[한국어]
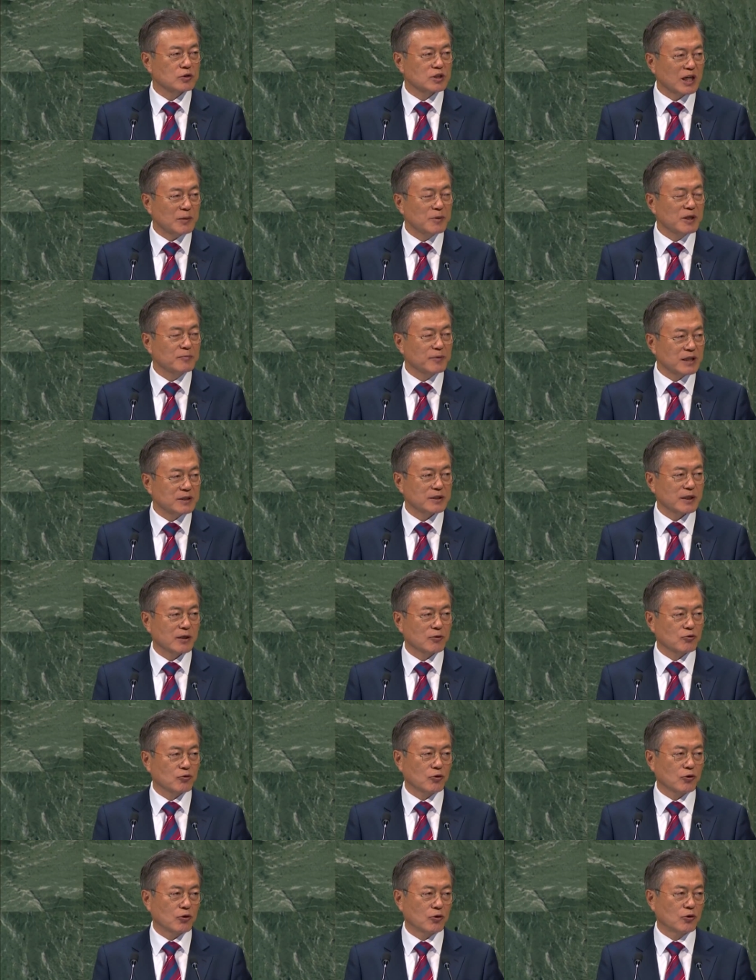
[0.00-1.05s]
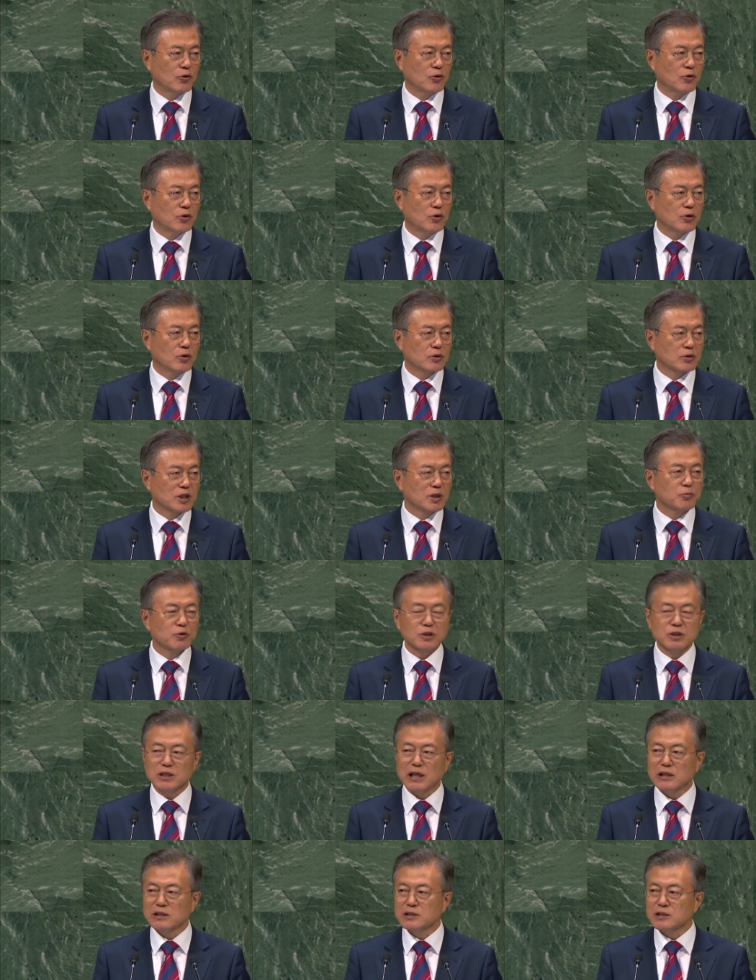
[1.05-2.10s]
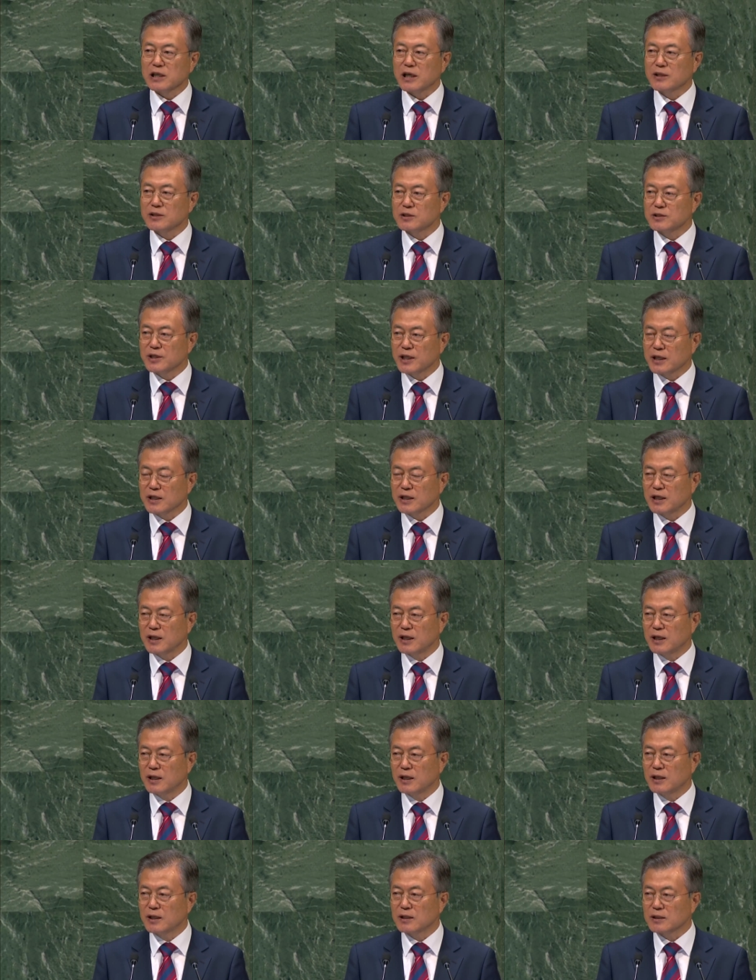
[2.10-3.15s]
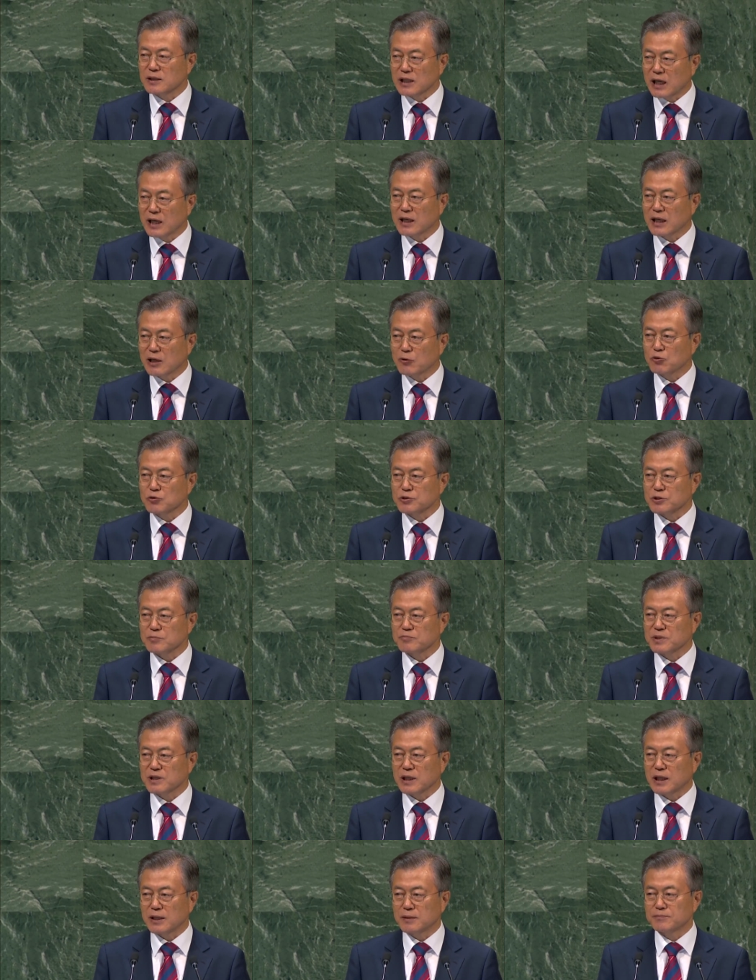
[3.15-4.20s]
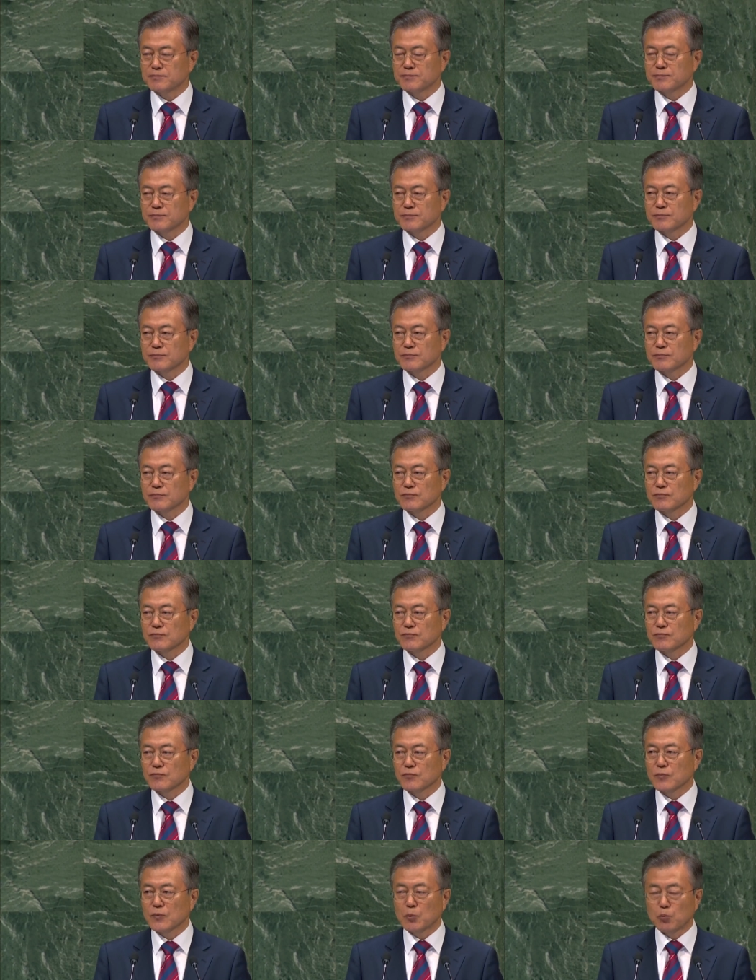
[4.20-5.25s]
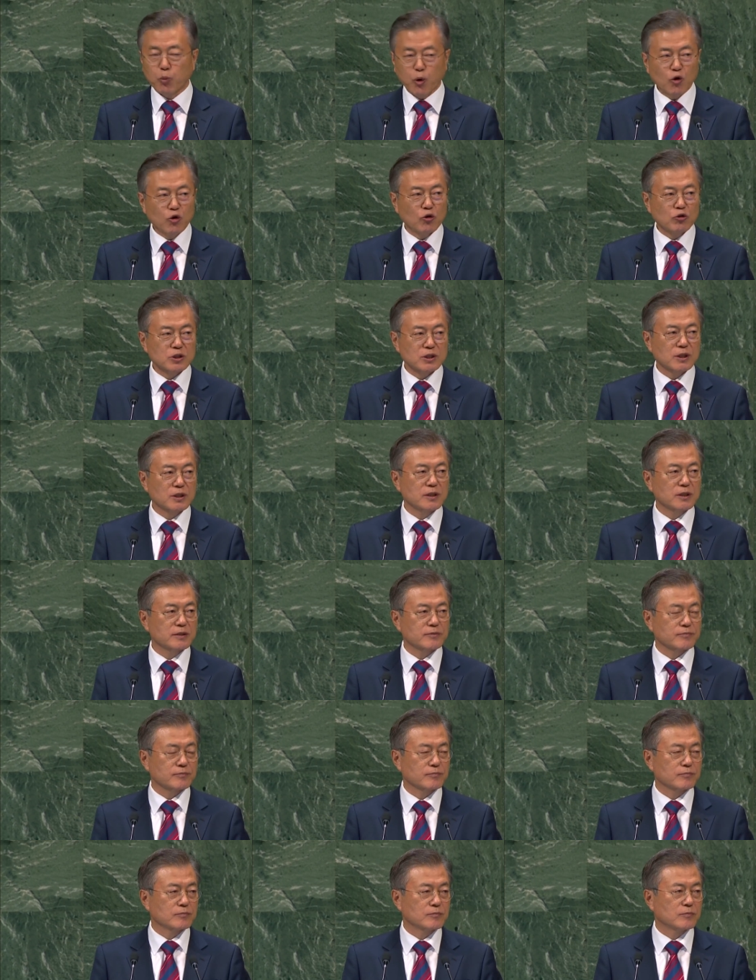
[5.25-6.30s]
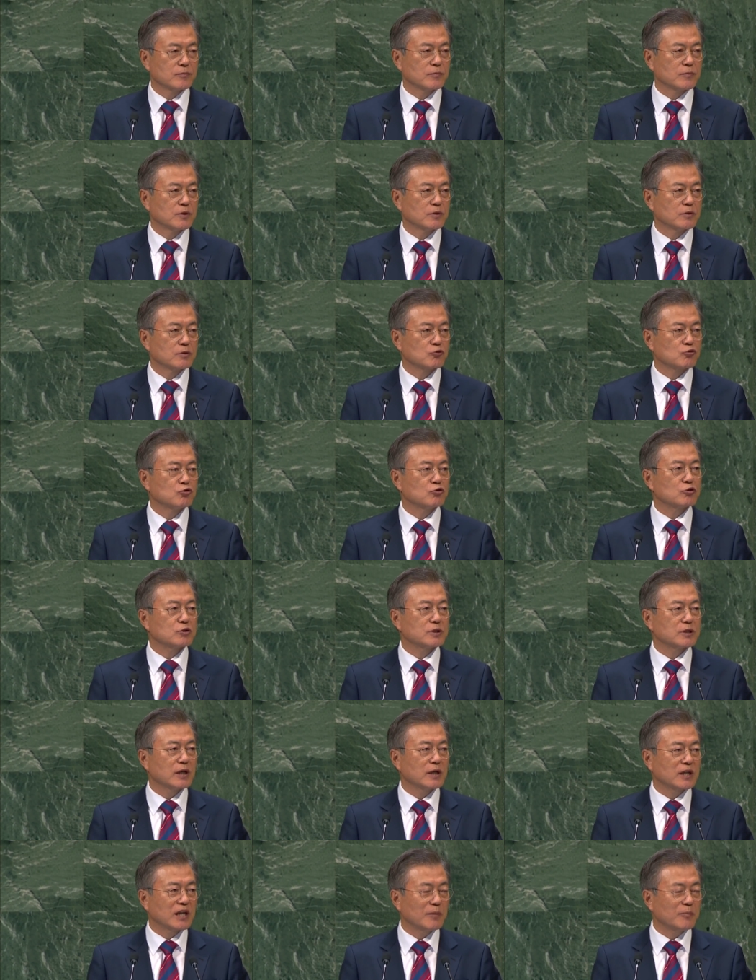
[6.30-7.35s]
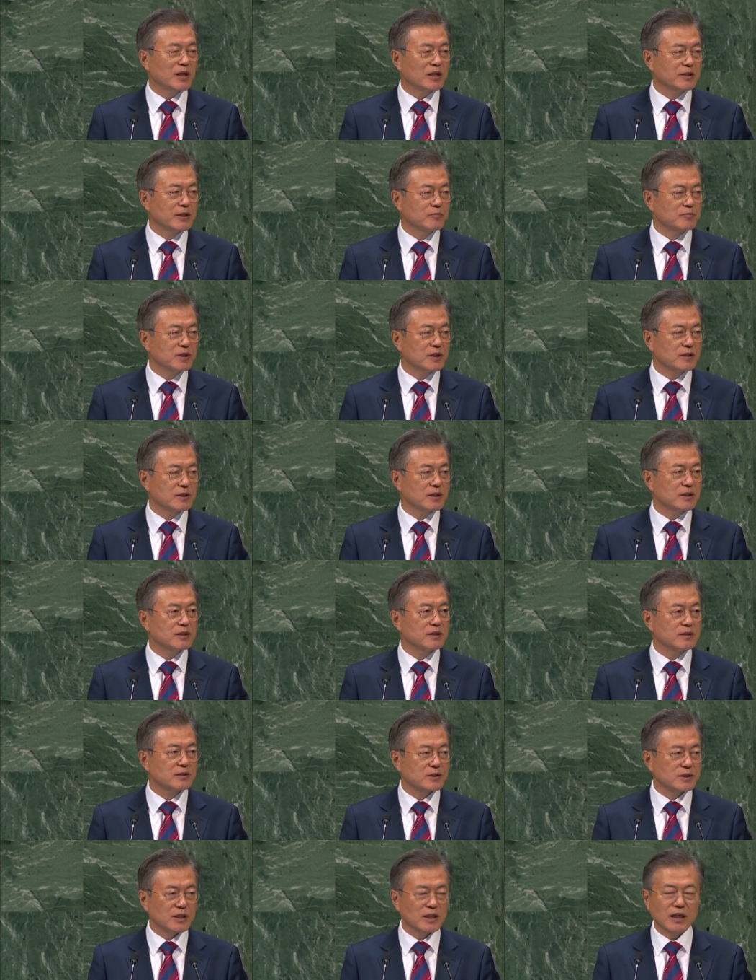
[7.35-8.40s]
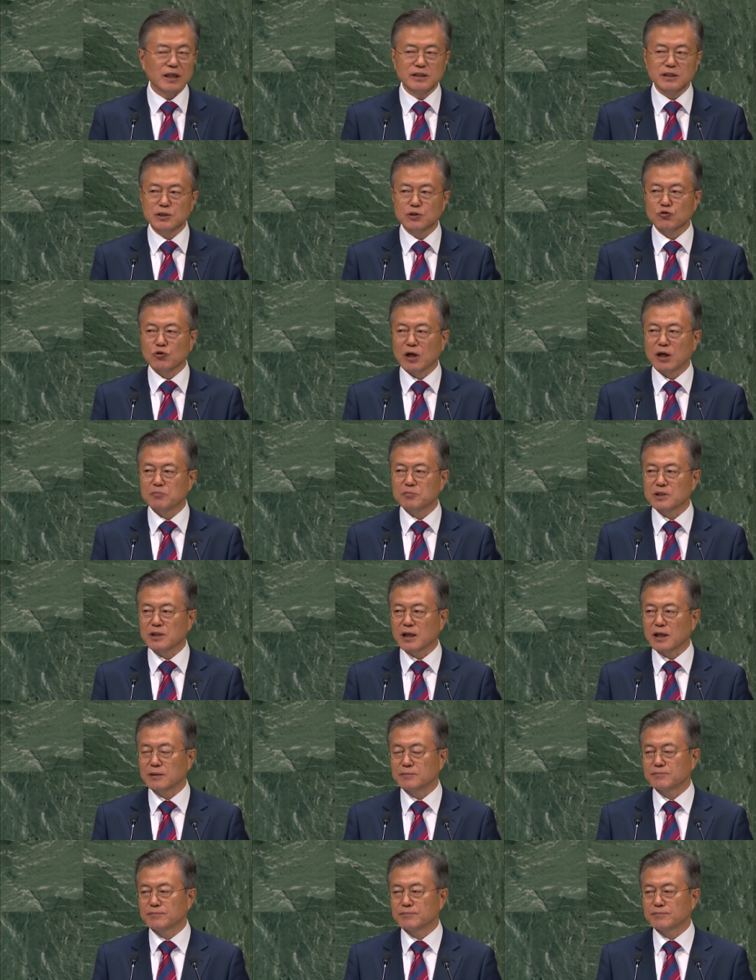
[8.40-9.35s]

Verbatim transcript: 차별받지 않고 더불어 사는 사회를 향해 나아가고 있습니다. 포용성은 국제개발협력의 철학이기도 합니다.